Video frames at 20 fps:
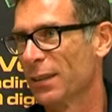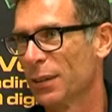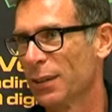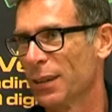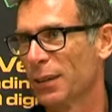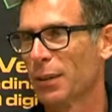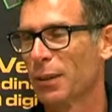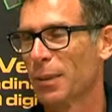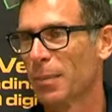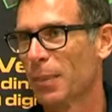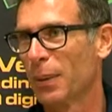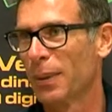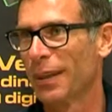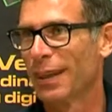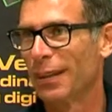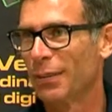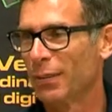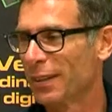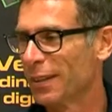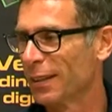io credo che poi
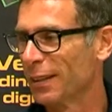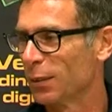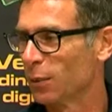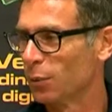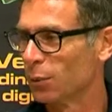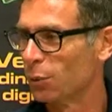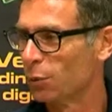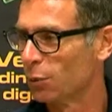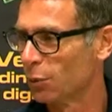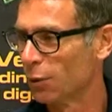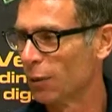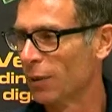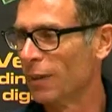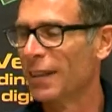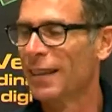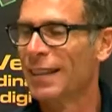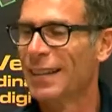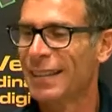alla fine di tutto